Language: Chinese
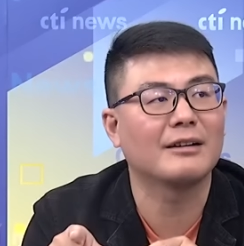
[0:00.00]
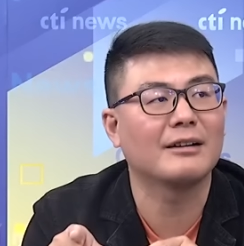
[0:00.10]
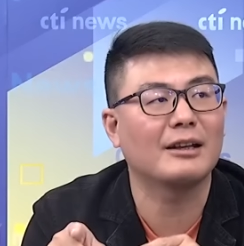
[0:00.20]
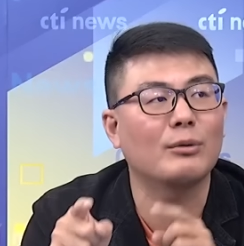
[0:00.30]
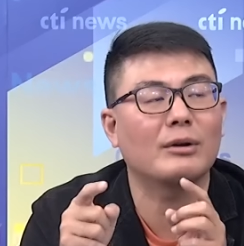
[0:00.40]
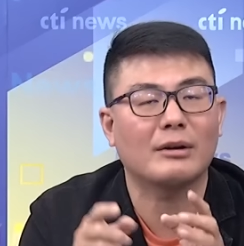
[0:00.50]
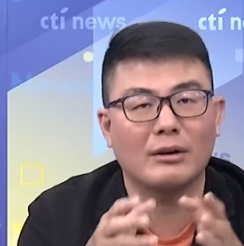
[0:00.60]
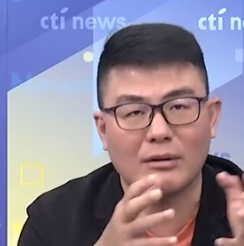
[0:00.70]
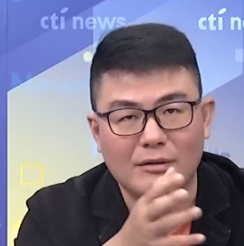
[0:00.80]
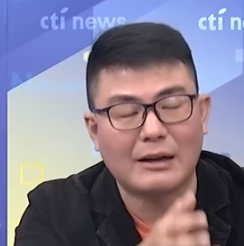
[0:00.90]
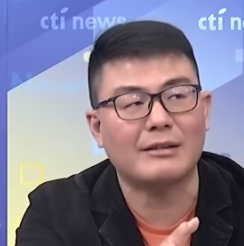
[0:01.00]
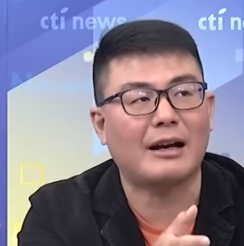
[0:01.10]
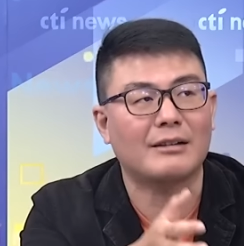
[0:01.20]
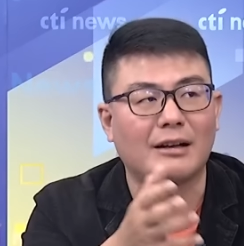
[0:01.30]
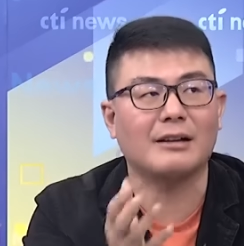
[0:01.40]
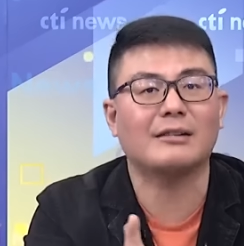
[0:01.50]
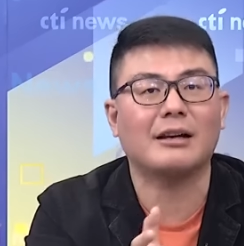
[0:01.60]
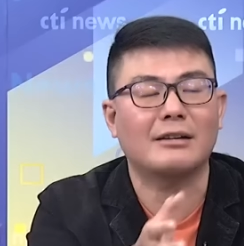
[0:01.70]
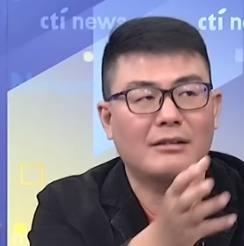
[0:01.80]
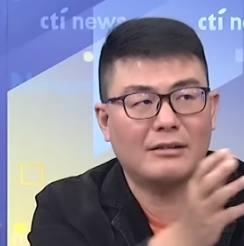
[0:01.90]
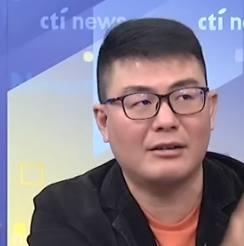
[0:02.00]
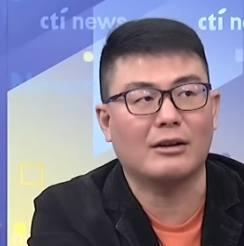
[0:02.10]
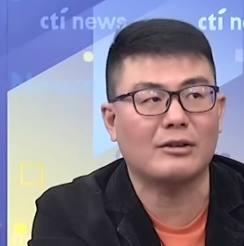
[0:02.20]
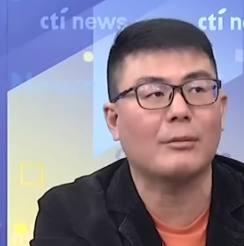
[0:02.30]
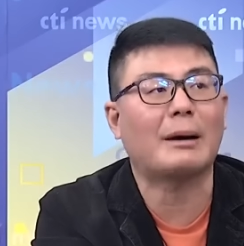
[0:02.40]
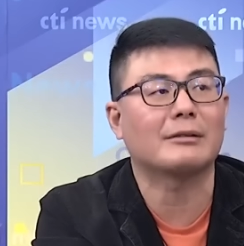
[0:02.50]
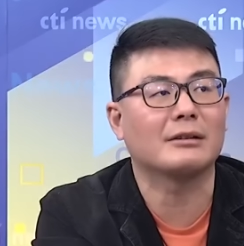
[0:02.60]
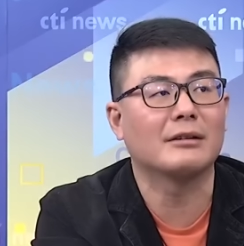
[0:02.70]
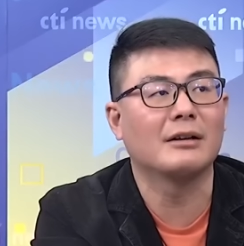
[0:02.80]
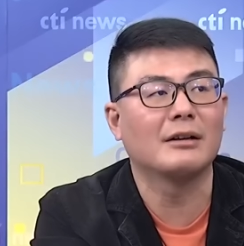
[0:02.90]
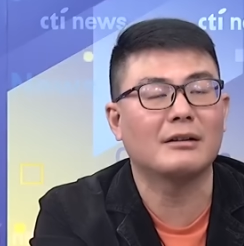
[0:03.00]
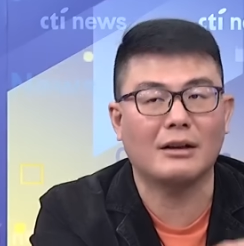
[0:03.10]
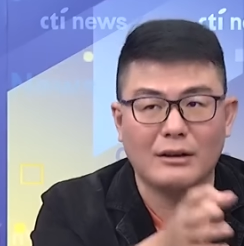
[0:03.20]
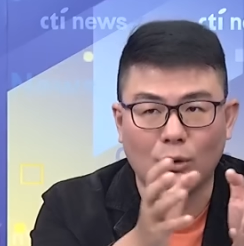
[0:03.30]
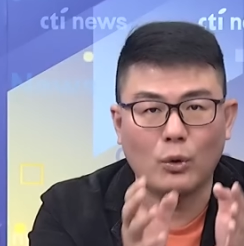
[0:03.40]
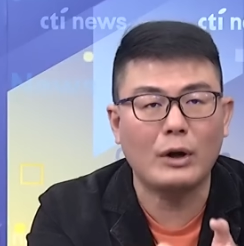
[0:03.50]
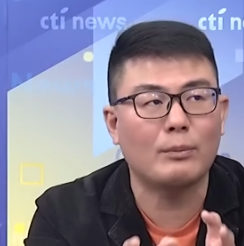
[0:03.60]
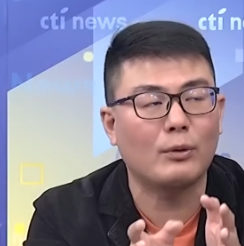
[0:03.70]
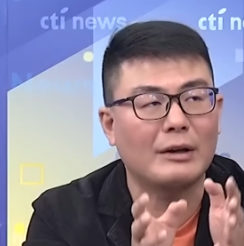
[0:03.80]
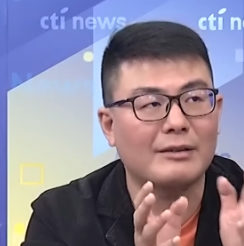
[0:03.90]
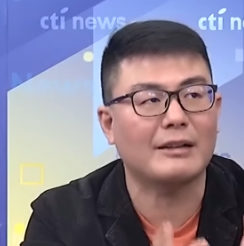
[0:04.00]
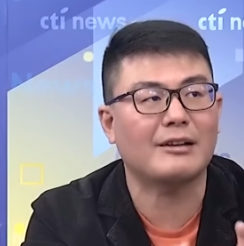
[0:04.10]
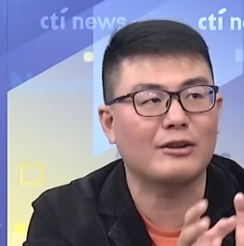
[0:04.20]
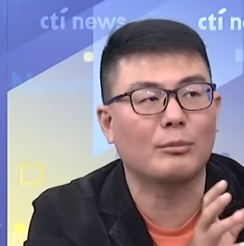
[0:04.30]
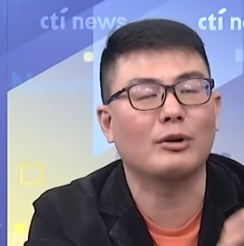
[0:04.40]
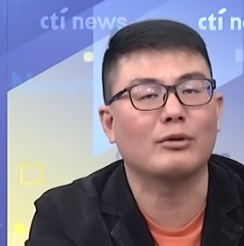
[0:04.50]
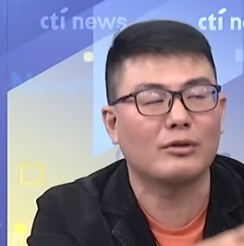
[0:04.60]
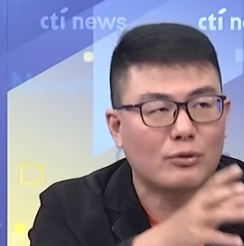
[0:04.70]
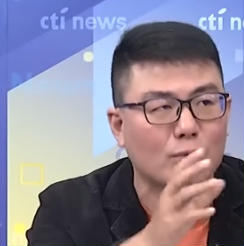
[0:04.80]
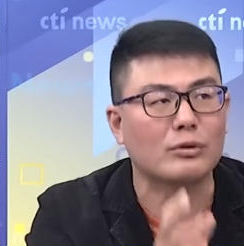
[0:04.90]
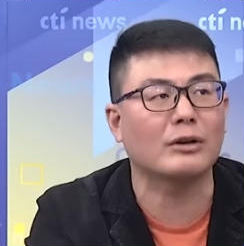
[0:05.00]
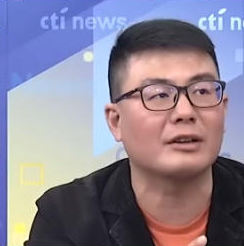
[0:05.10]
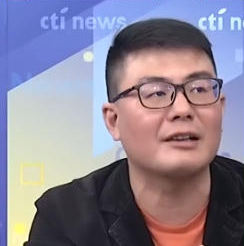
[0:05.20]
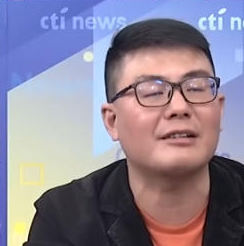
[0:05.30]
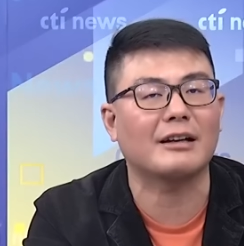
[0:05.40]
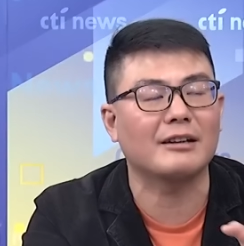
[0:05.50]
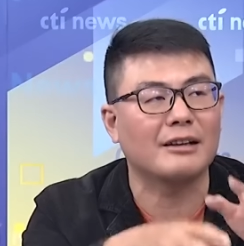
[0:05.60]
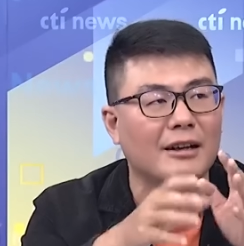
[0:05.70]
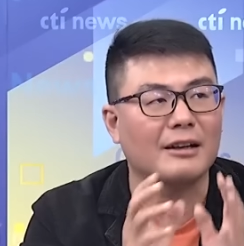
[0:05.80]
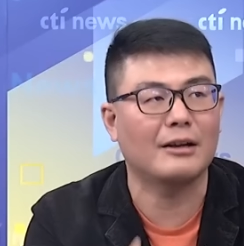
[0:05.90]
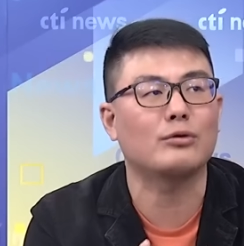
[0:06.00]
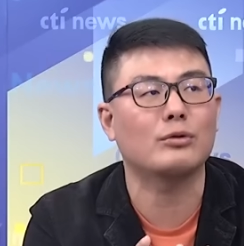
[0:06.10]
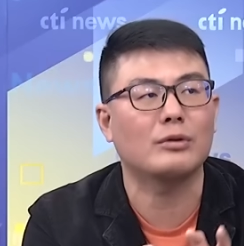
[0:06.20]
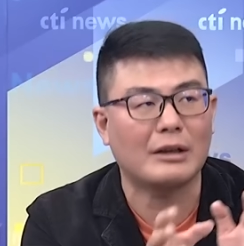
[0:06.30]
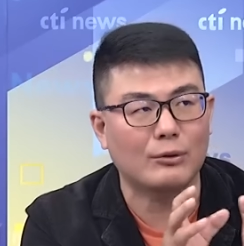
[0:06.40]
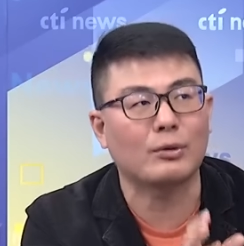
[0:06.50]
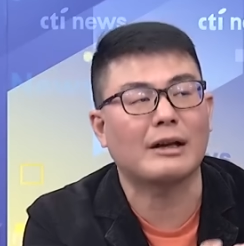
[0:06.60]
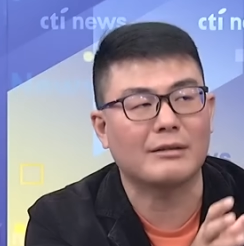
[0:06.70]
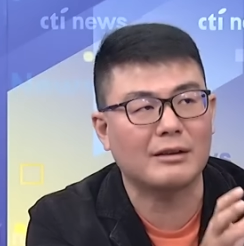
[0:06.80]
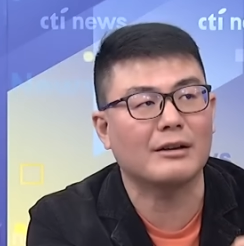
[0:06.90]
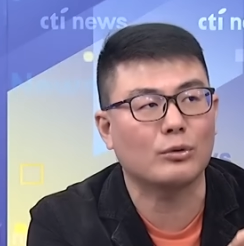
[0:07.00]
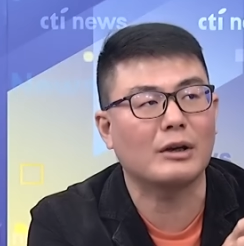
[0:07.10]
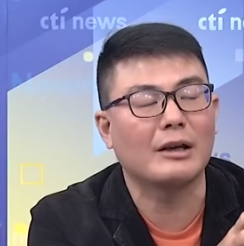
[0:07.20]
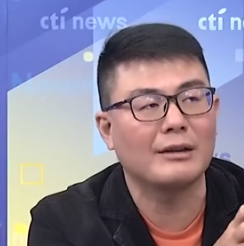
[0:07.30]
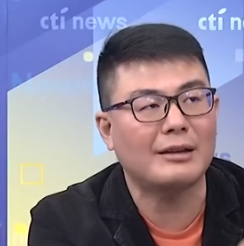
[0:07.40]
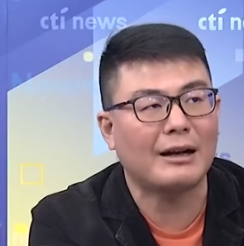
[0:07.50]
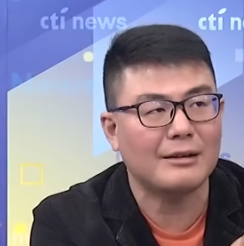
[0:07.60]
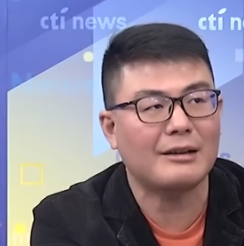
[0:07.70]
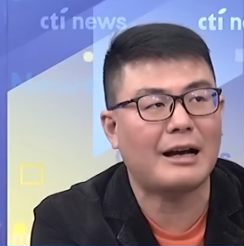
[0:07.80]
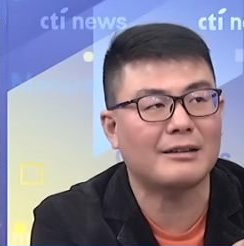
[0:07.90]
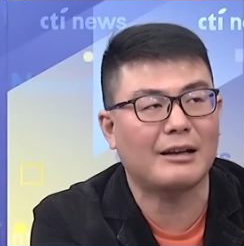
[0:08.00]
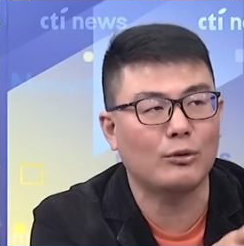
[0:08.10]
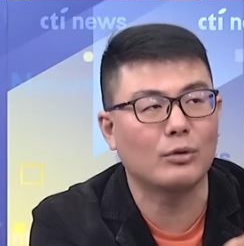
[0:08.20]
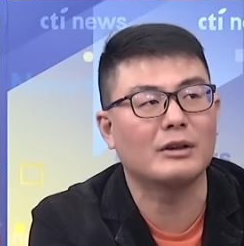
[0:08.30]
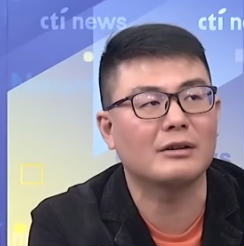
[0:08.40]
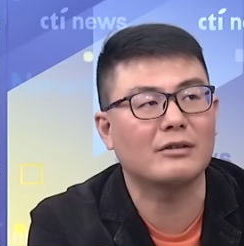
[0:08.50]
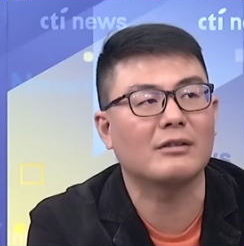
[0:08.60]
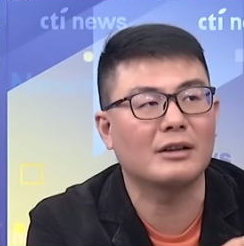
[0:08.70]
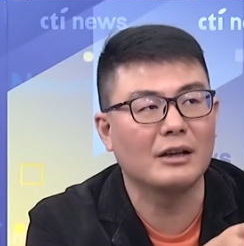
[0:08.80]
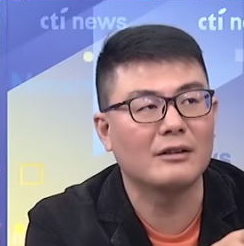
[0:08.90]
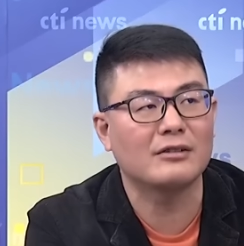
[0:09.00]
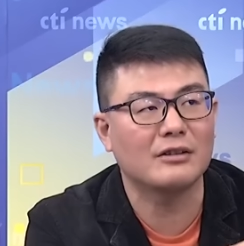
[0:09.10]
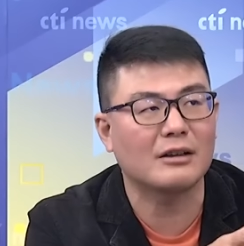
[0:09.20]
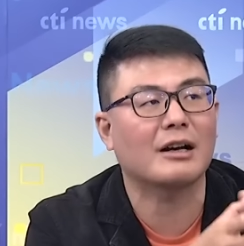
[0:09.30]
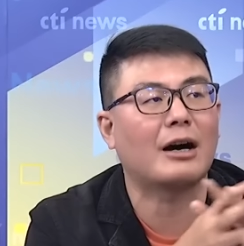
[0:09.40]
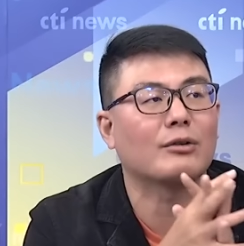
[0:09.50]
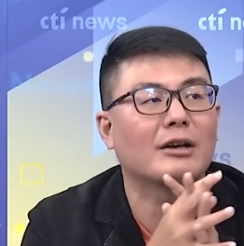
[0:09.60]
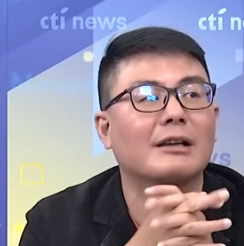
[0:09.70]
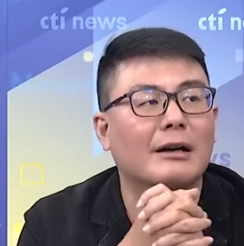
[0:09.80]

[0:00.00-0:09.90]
因为张家张立善是要交棒的，那会不会张家有没有足够的影响力可以继续？那我想这个对张家在云林的势力是一个考验啊，